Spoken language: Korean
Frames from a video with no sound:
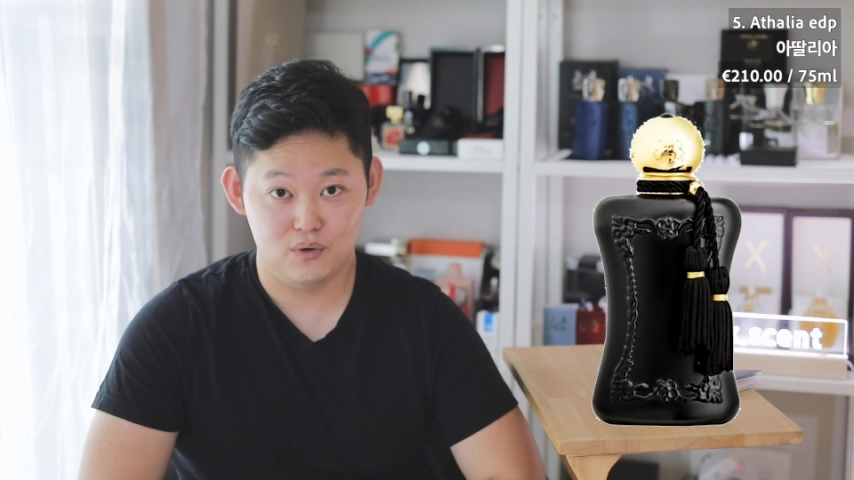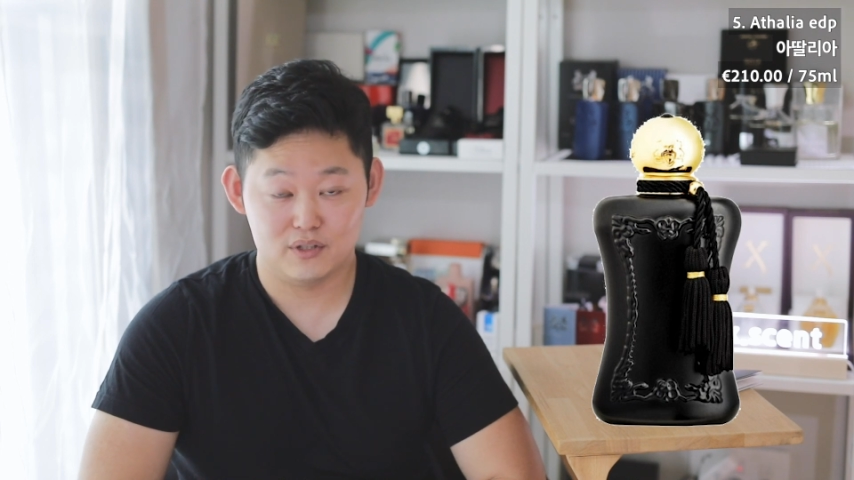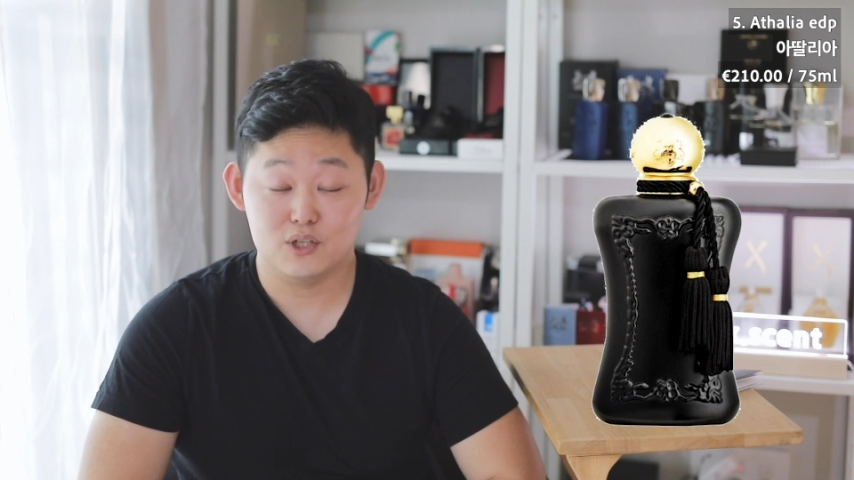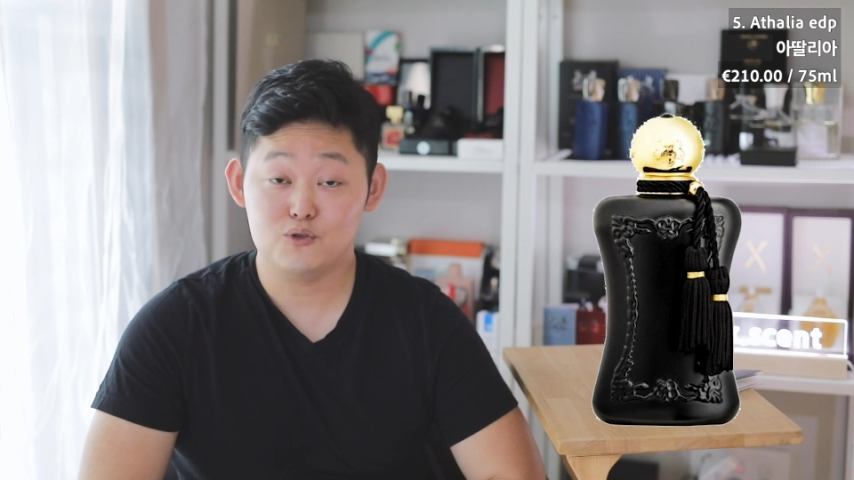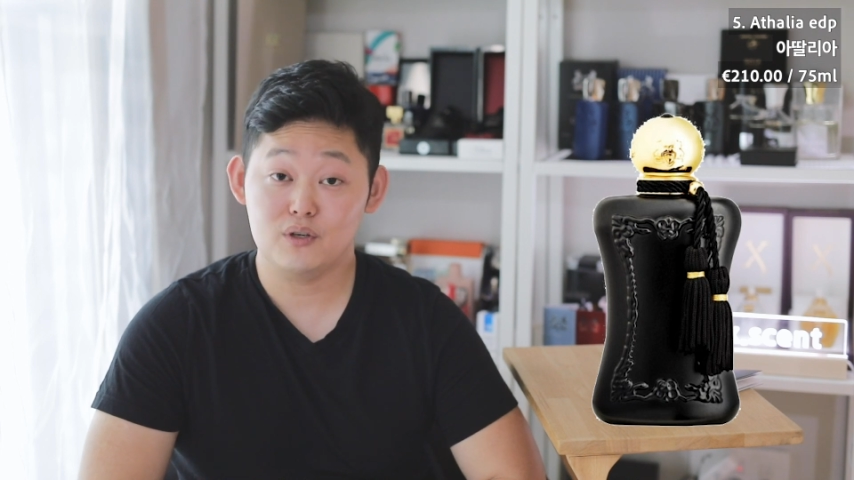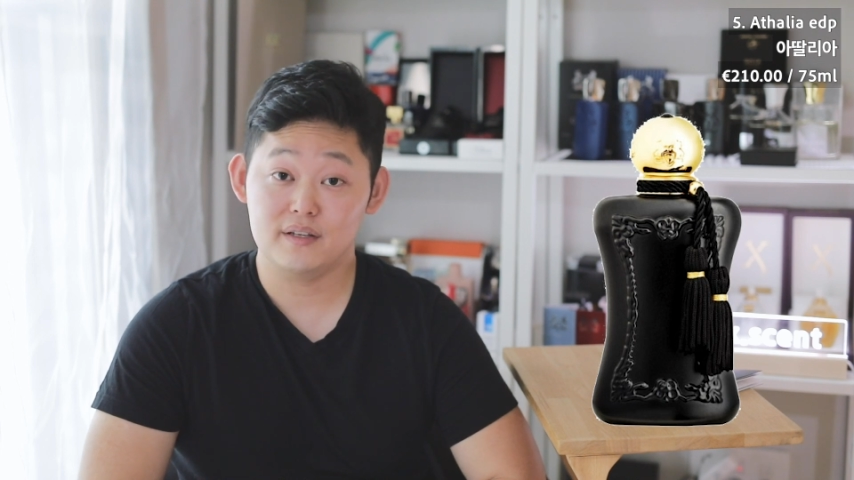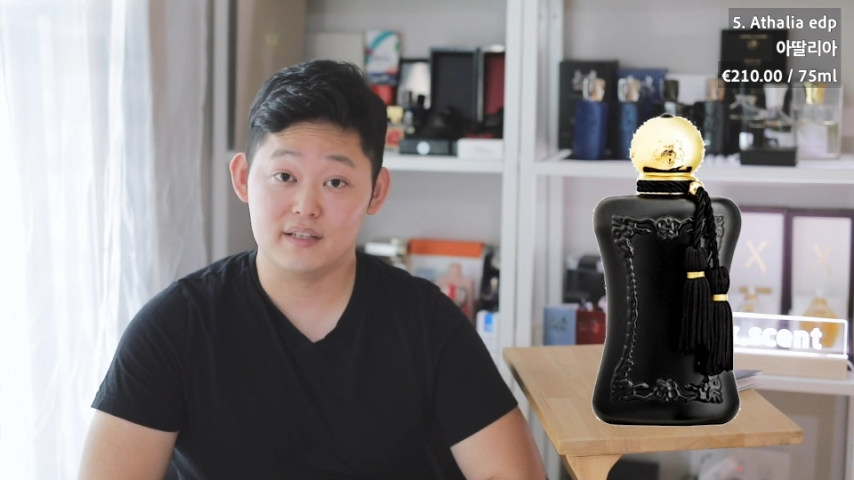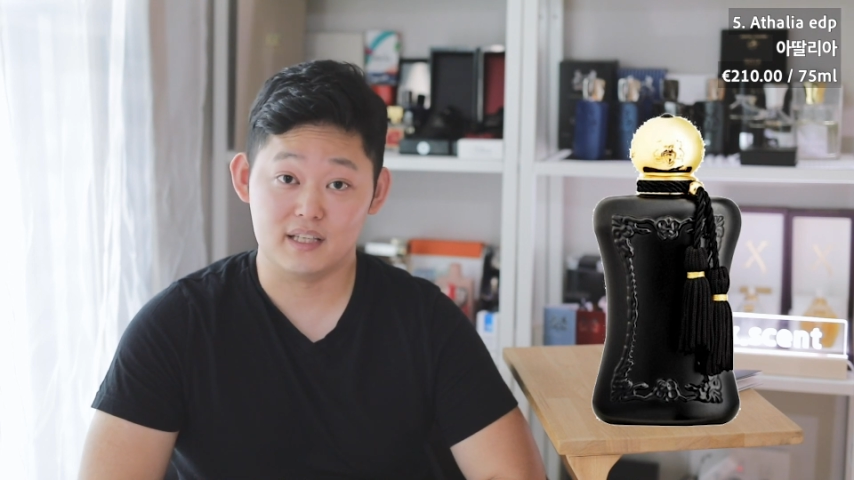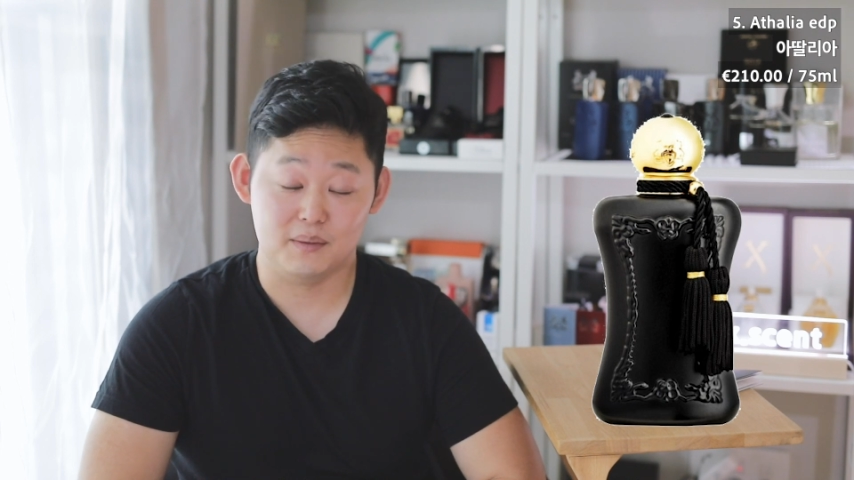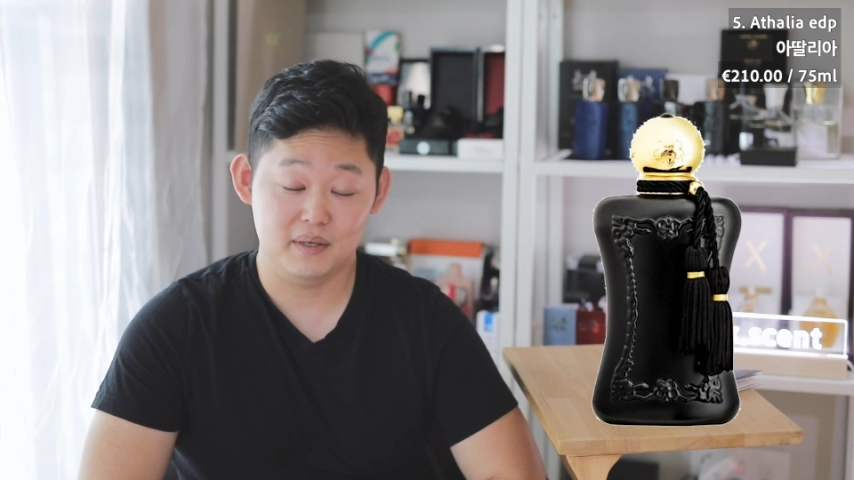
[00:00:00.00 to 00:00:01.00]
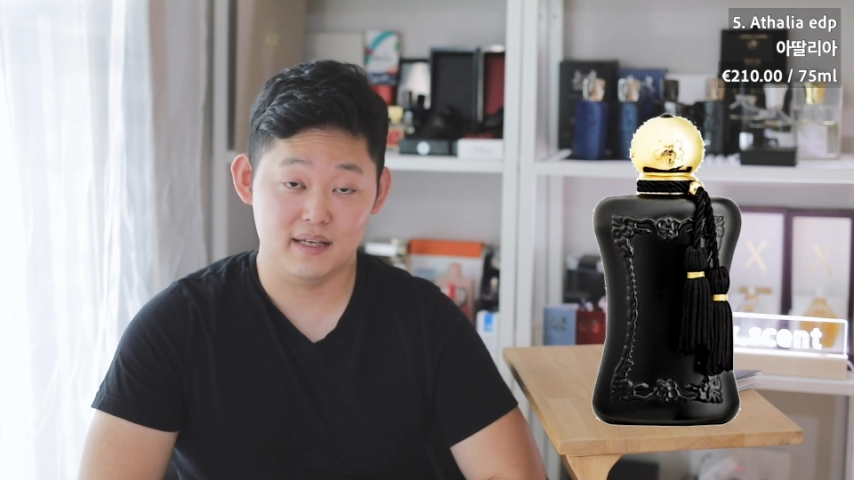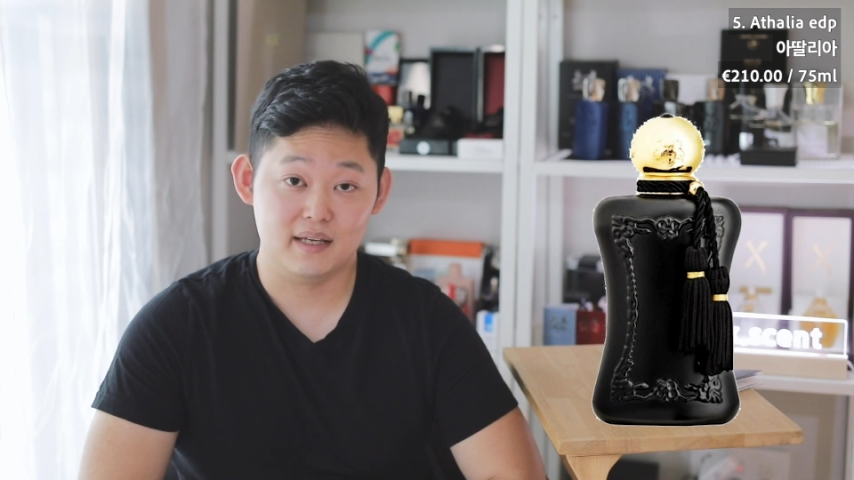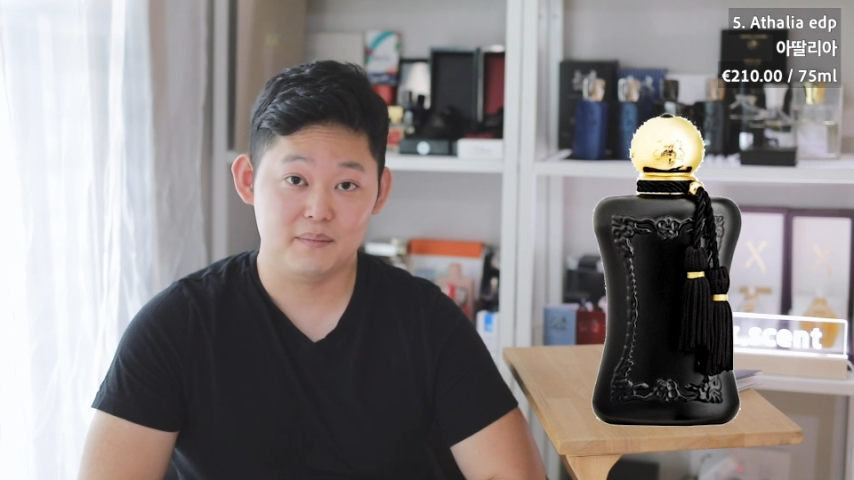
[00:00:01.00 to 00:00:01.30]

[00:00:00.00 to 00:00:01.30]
센슈얼한 느낌이